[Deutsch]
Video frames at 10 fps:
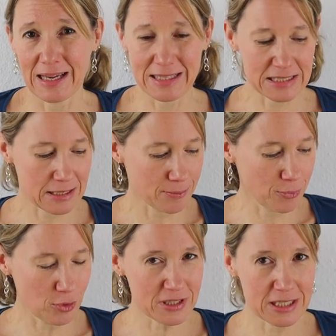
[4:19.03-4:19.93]
Ja, diese
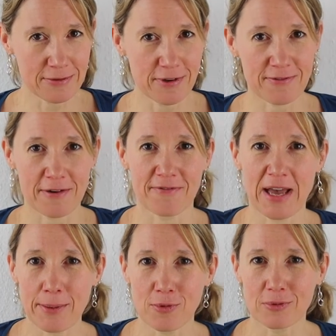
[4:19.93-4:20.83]
positive
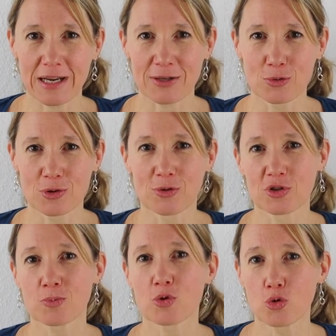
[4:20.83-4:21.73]
Verfärbung der
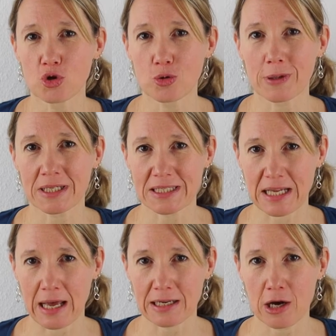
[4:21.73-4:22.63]
Jodlösung beruht
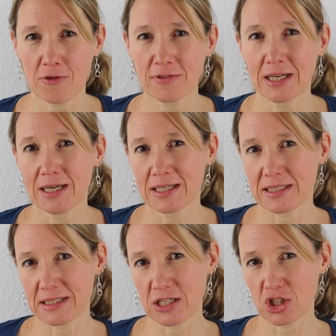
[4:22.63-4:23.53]
übrigens darauf,
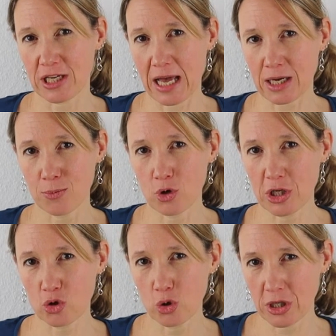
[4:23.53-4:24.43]
dass die
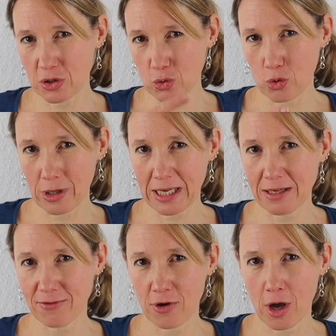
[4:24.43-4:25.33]
Stärkemoleküle so
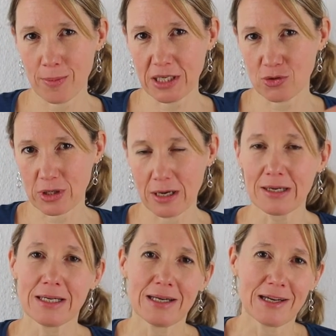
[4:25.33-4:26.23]
ringförmig
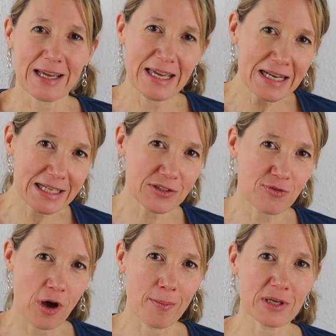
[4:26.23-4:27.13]
oder
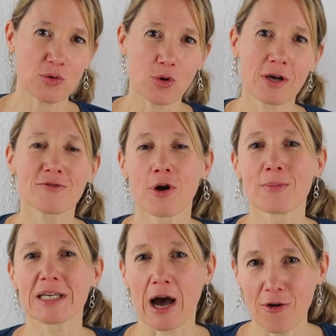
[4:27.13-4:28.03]
helixförmig,
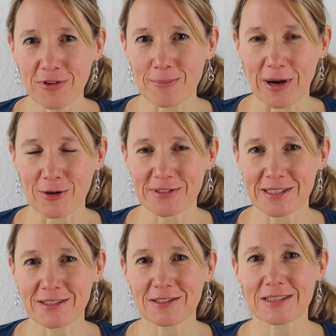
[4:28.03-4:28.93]
röhrenförmig
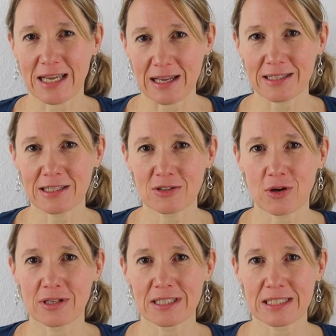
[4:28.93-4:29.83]
aufgebaut sind. Und da
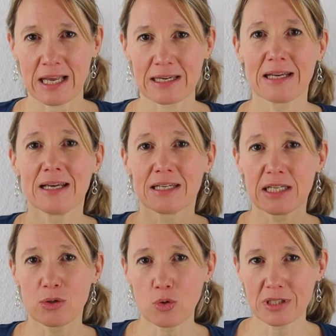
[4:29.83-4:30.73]
drin können sich dann
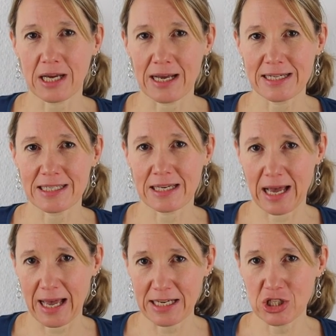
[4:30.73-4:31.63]
die
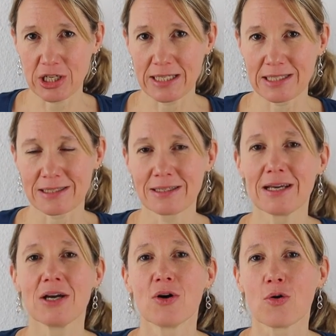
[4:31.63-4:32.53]
Jodteilchen einschließen
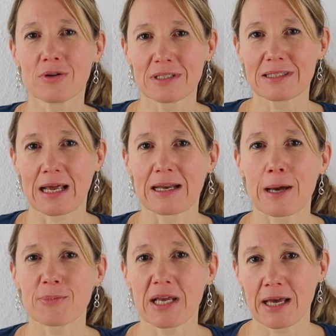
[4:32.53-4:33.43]
und
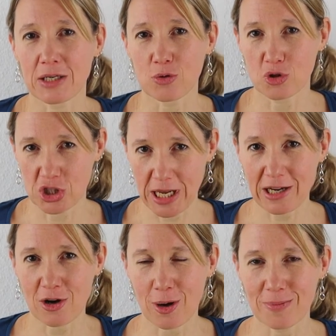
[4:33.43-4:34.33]
dann habt ihr einen
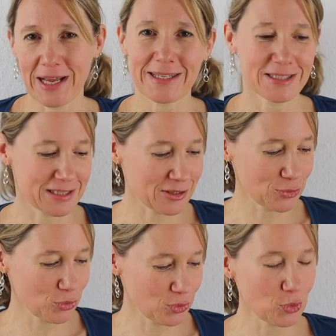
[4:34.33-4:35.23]
Jodstärkekomplex,
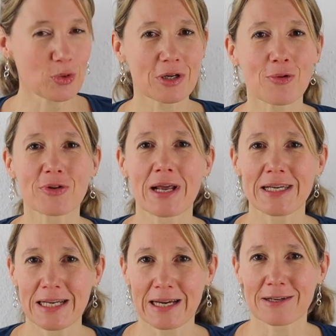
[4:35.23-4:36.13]
der so dunkel
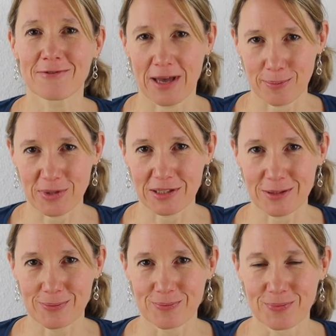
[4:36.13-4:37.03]
oder lila gefärbt
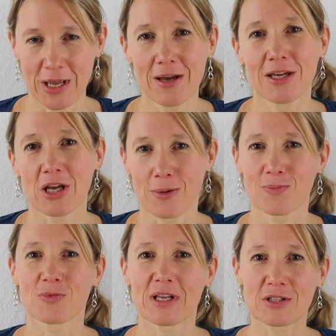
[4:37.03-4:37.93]
ist. Ja,
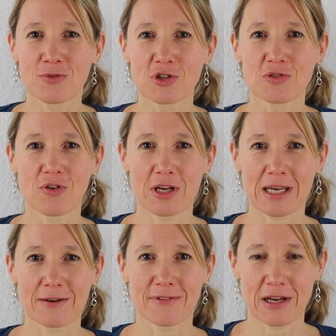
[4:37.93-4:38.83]
und jetzt wünschen wir
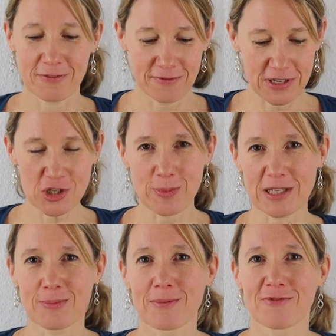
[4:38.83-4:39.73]
euch einfach viel
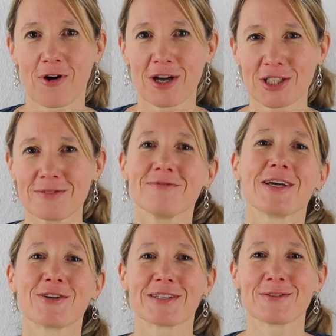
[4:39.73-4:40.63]
Spaß beim Forschen.
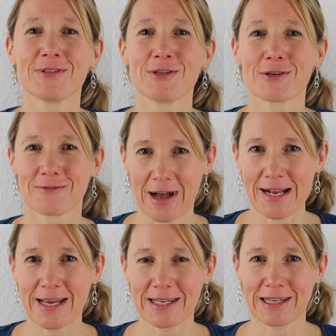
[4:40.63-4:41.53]
Wenn euch das Video
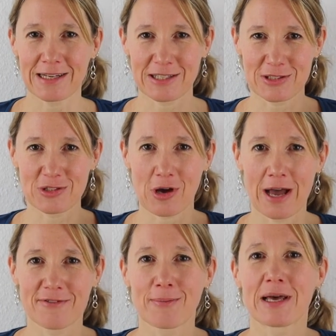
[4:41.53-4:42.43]
gefallen hat, dann lasst uns
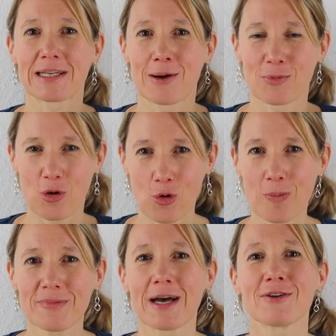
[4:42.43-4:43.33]
doch einfach mal einen Daumen nach
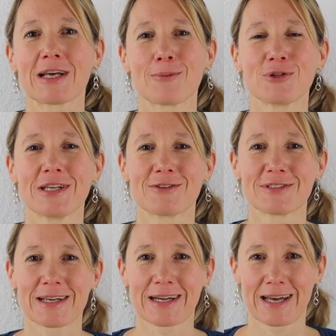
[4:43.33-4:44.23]
oben da und
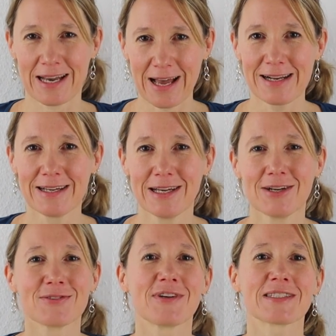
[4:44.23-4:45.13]
abonniert unseren Kanal.
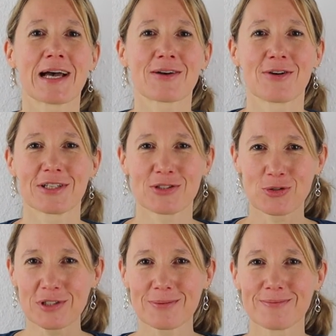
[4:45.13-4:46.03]
Wir sagen euch
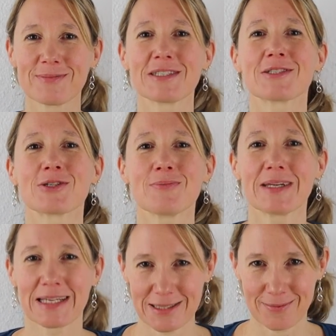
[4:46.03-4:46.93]
Tschüss, bis zum
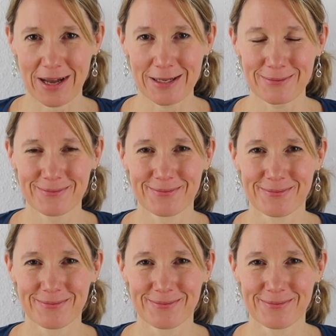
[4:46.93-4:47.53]
nächsten Mal.